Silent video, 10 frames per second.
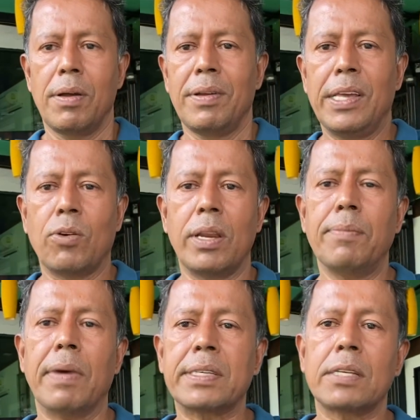কি করলেন
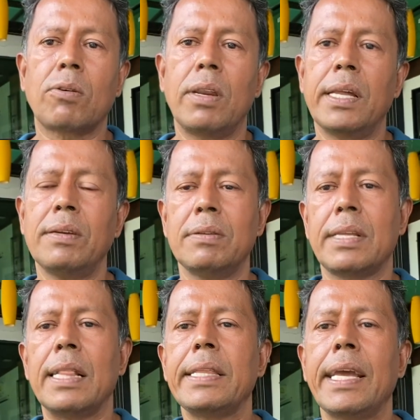মাসাজ করলেন
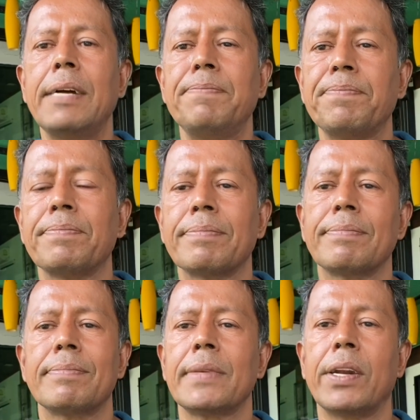তেল দিয়ে
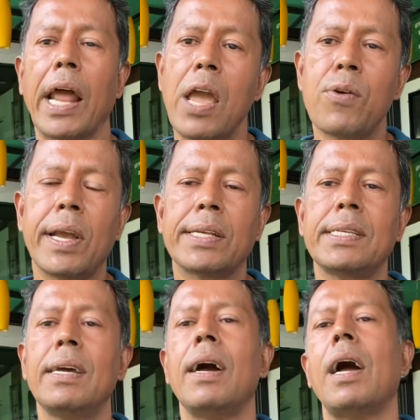ড্রাই হয়ে
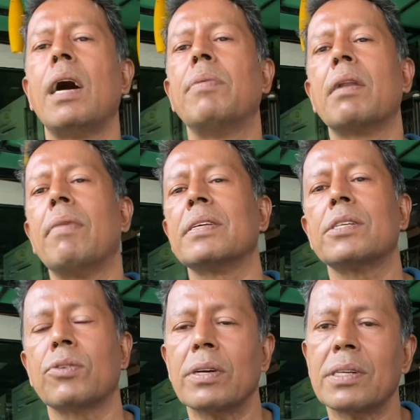গেছে আবার মাসাজ
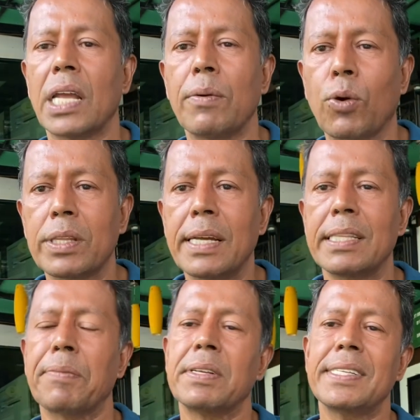করান এই করতে
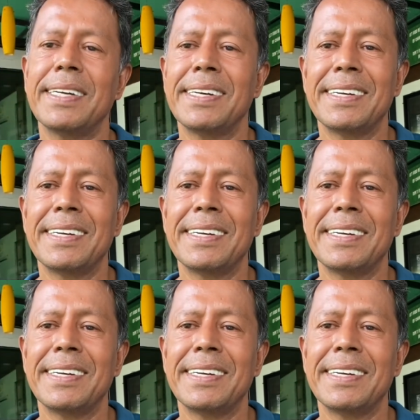দেখবেন যে